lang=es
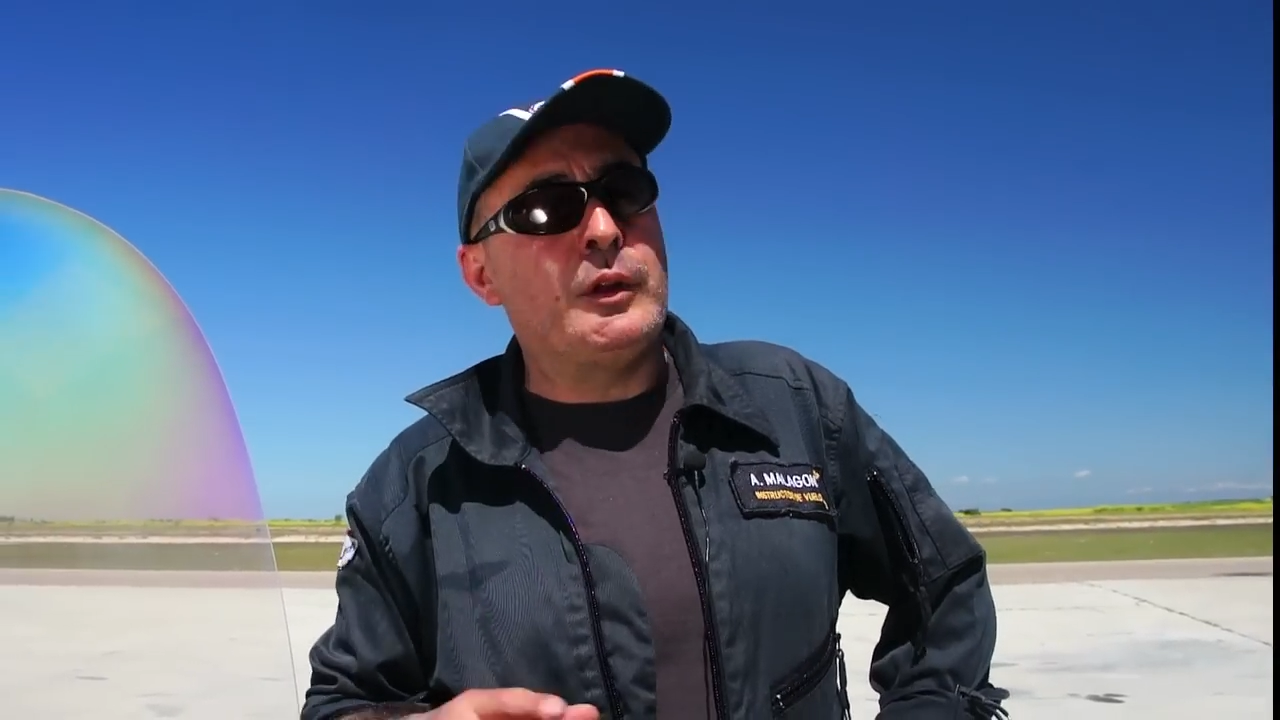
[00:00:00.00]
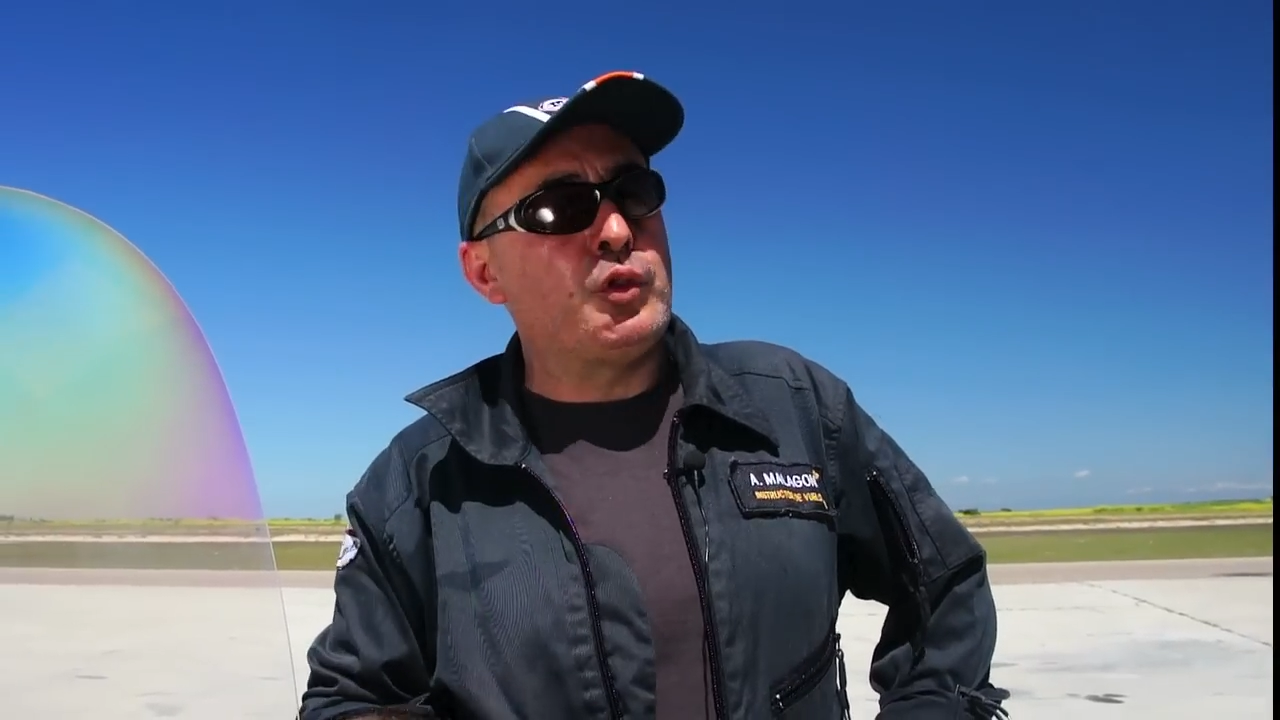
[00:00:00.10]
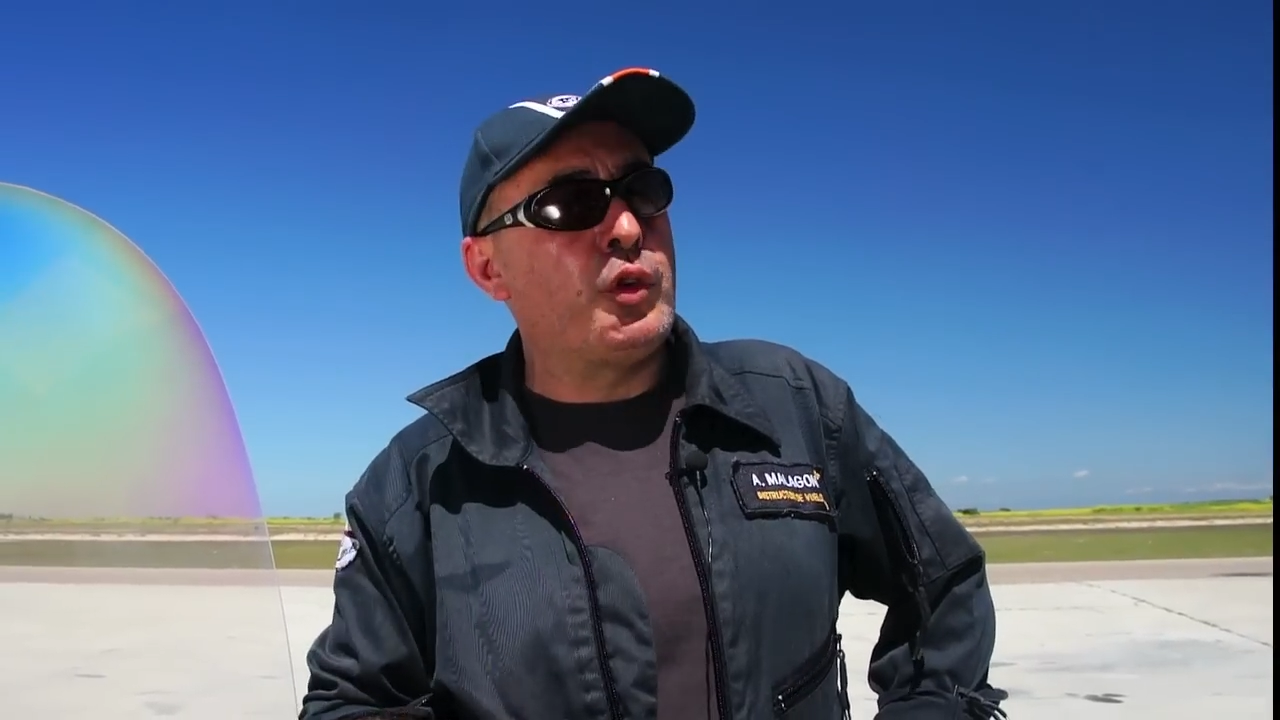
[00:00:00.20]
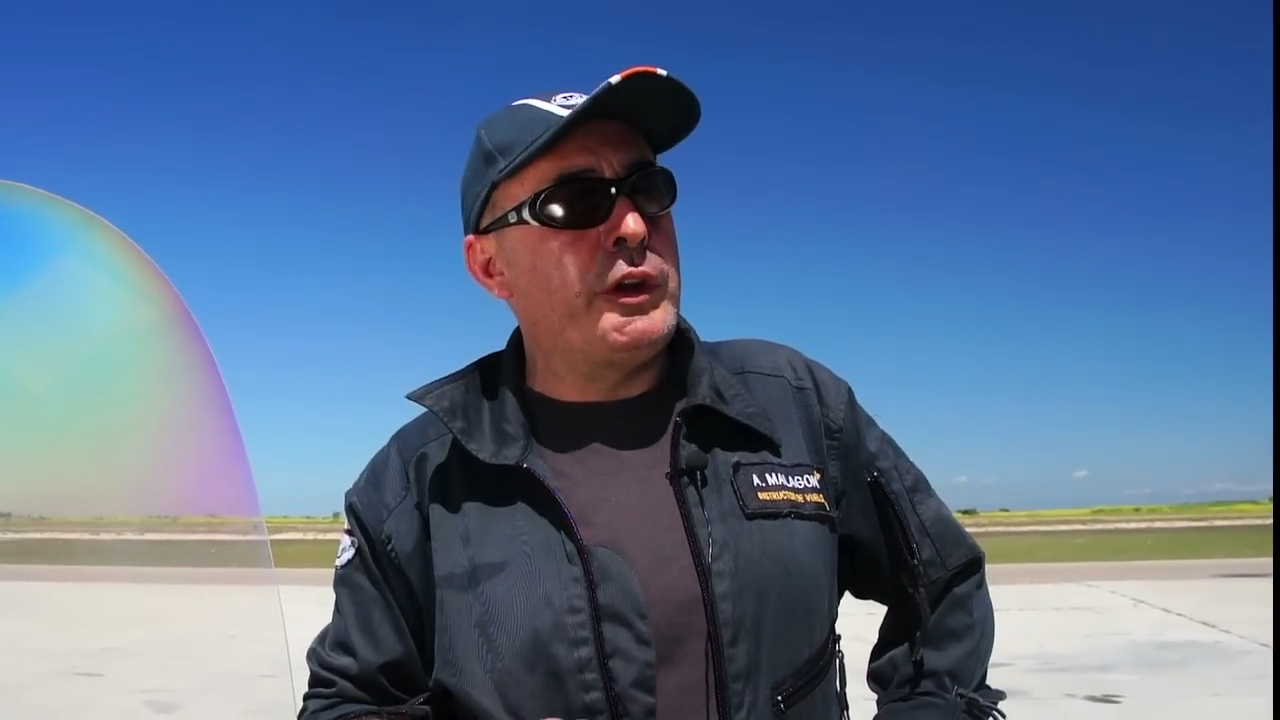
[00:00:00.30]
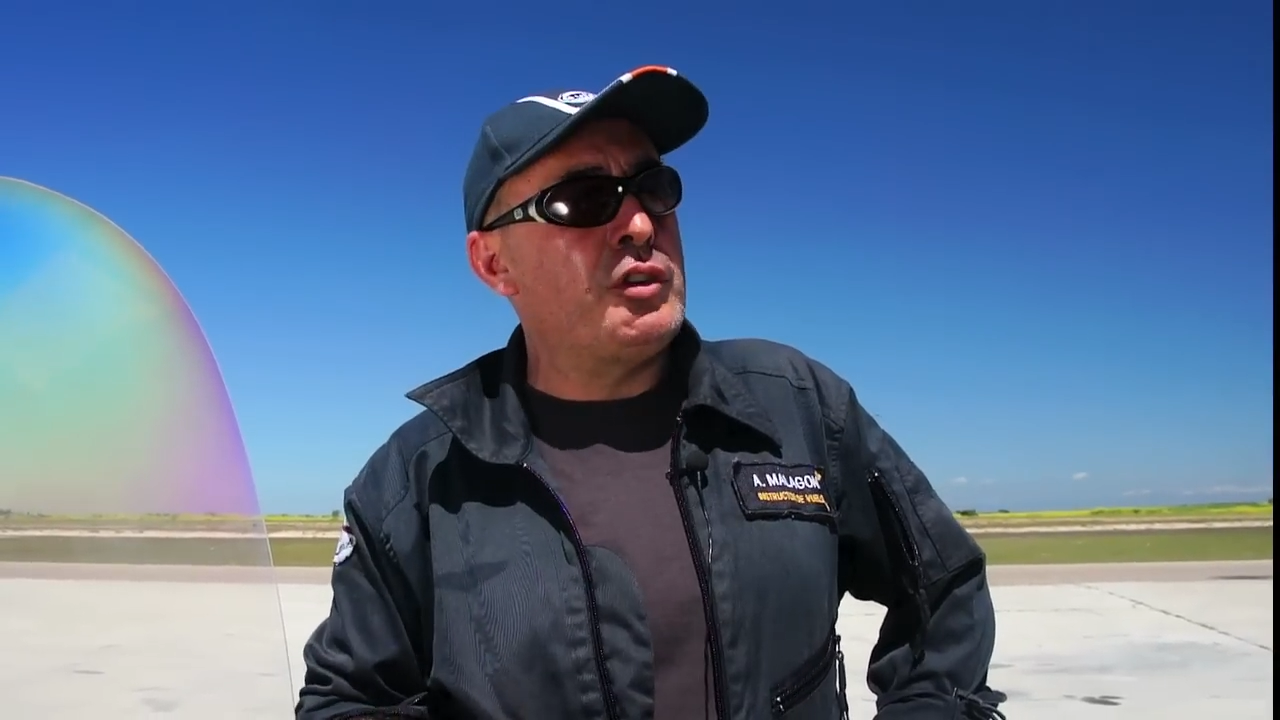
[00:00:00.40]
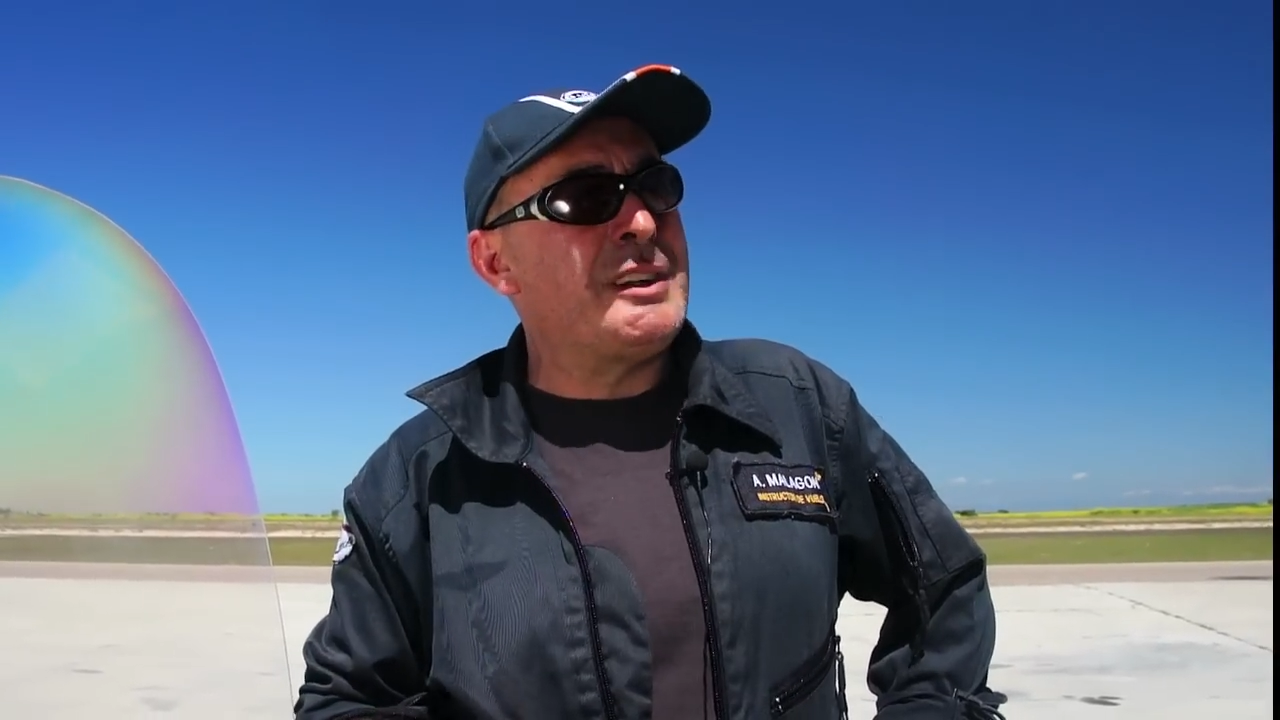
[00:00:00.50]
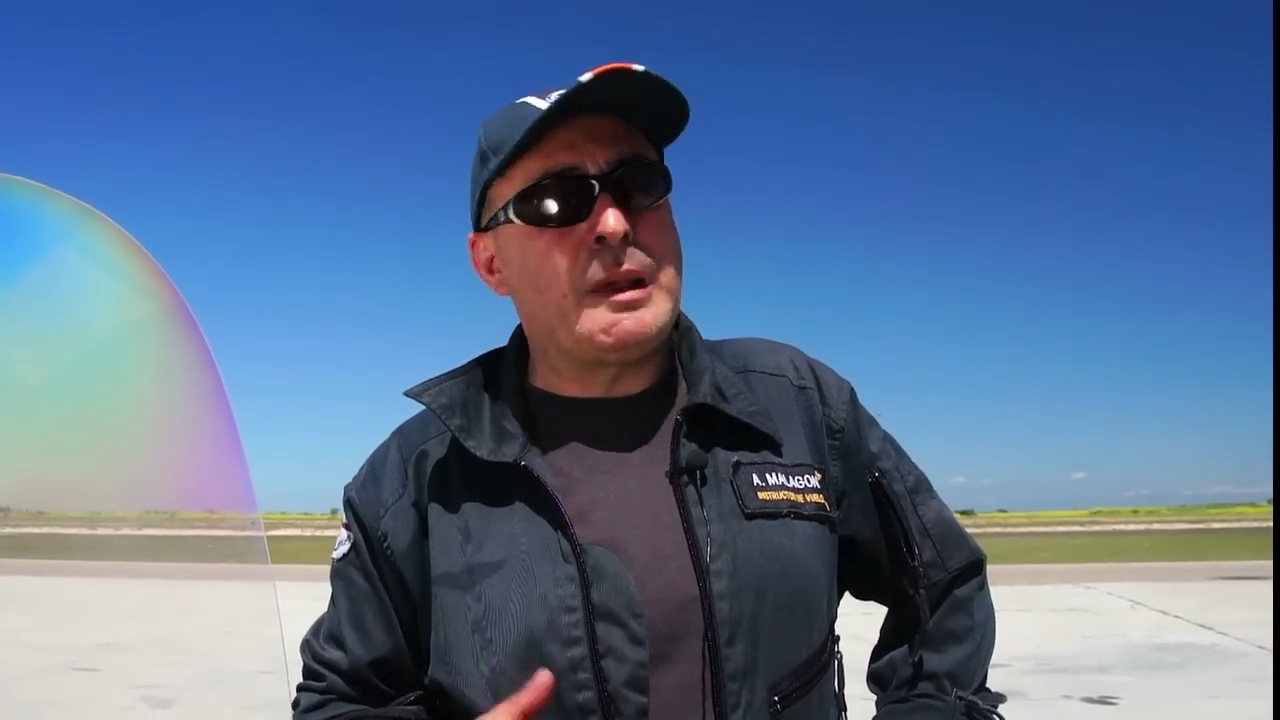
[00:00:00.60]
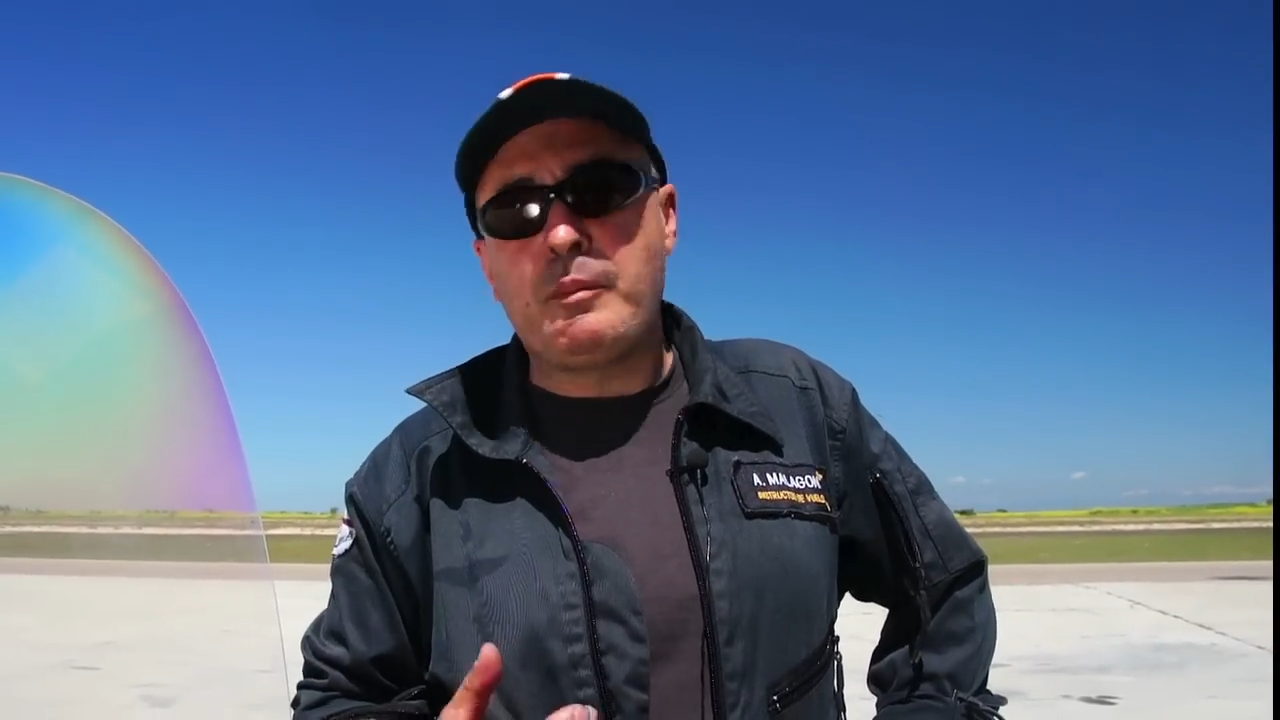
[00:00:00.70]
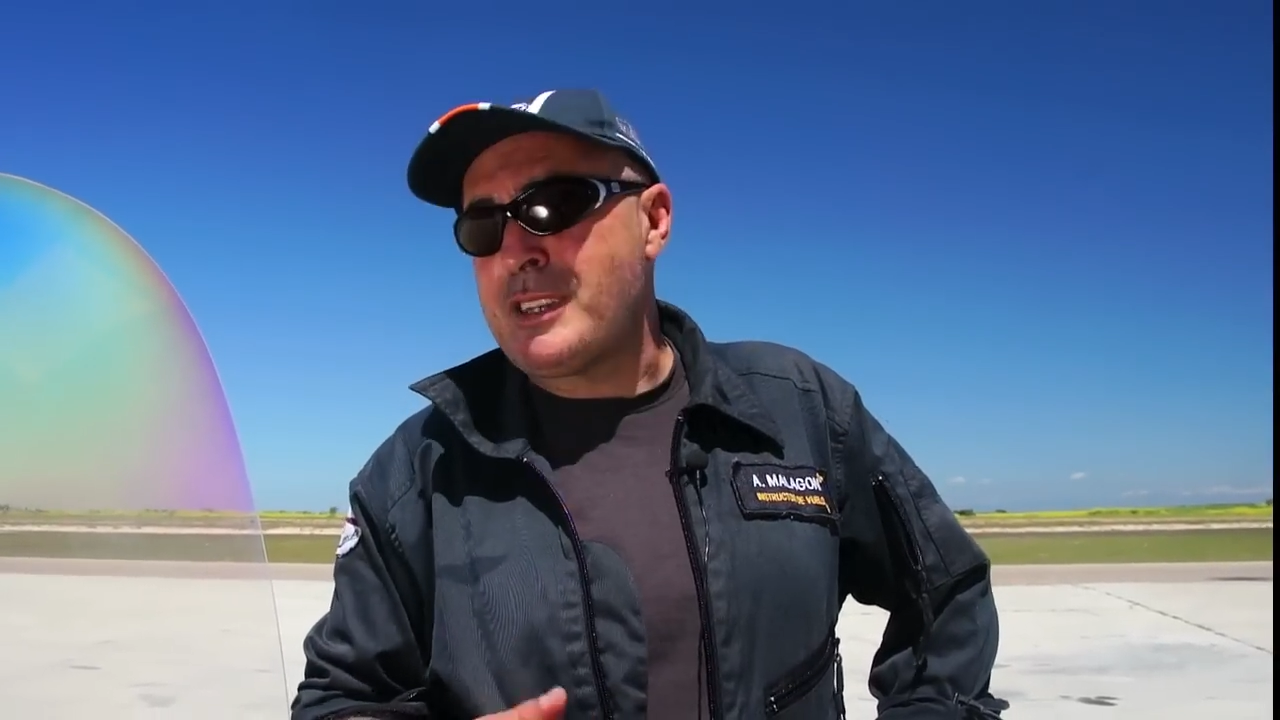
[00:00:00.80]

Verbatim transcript: el autogiro es la que